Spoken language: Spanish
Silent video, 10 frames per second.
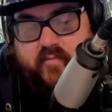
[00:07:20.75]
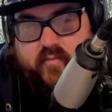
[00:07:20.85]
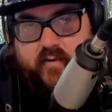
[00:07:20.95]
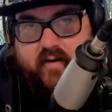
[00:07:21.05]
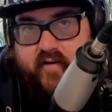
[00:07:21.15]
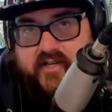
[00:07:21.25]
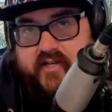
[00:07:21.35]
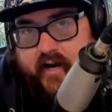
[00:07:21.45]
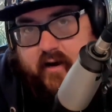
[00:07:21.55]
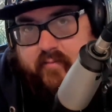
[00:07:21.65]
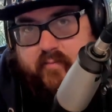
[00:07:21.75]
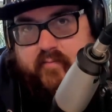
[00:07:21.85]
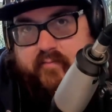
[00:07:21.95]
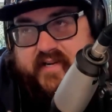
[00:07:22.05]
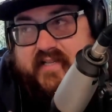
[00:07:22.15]
una flash drive
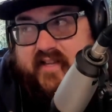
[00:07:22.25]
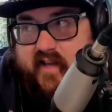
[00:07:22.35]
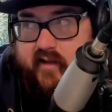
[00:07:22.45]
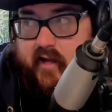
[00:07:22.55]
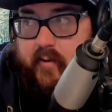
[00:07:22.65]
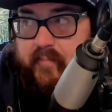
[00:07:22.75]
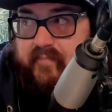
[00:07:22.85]
persistente.